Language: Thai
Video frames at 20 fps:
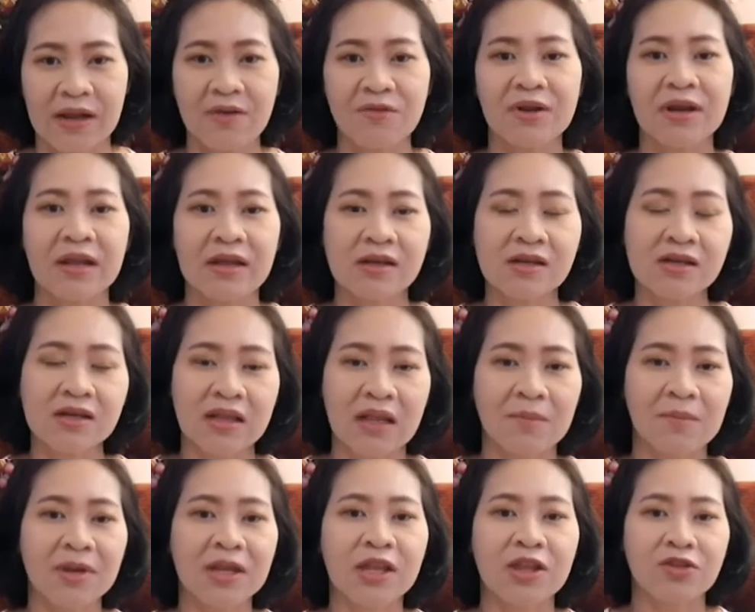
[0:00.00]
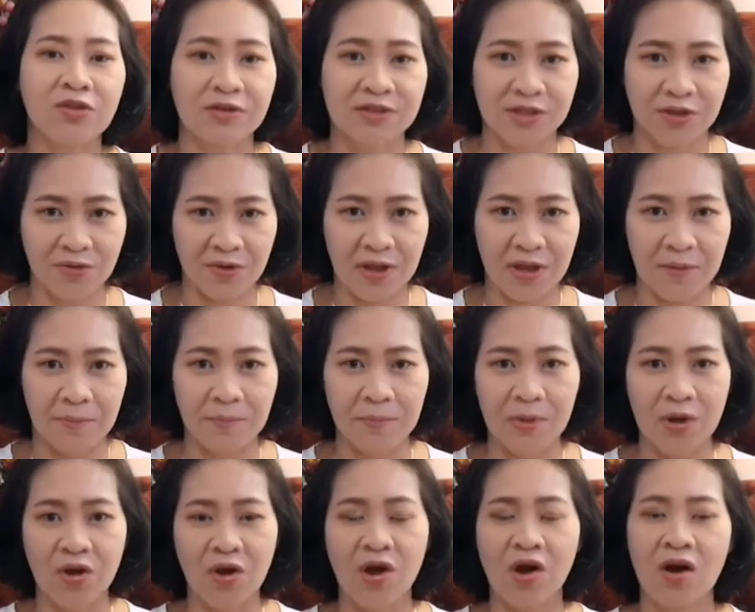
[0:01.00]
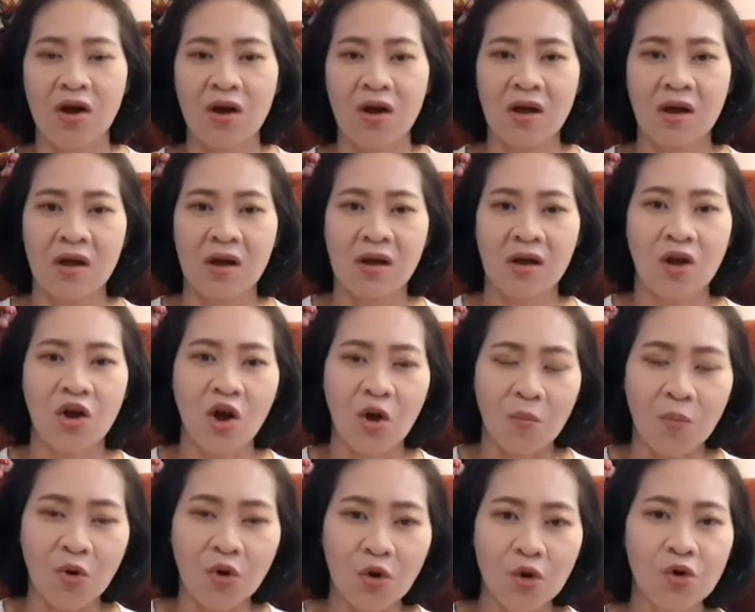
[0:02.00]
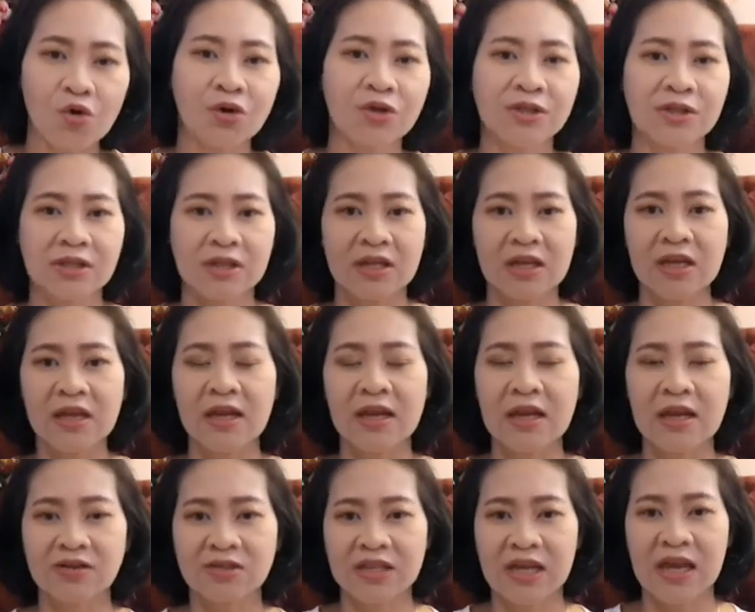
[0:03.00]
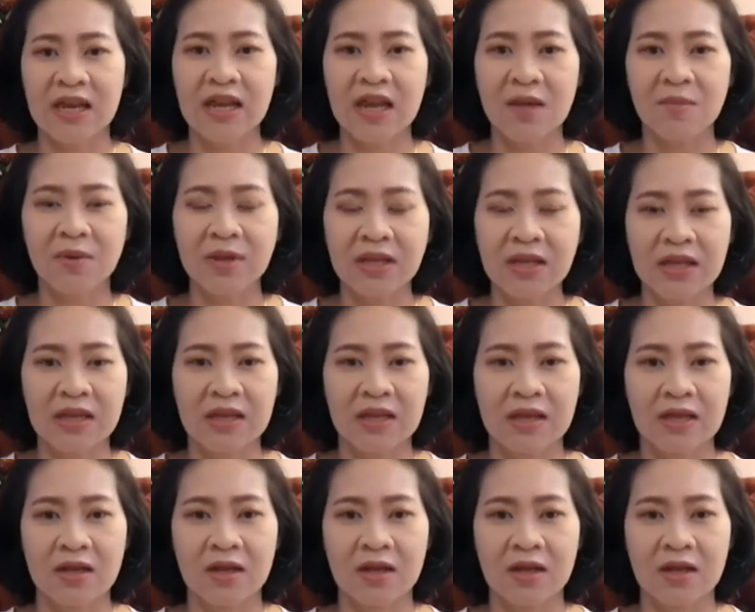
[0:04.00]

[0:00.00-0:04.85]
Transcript: นะวันนั้นคือทำพิธีตอกเสาเข็มแล้วก็ของมงคลที่เราใช้ในพิธี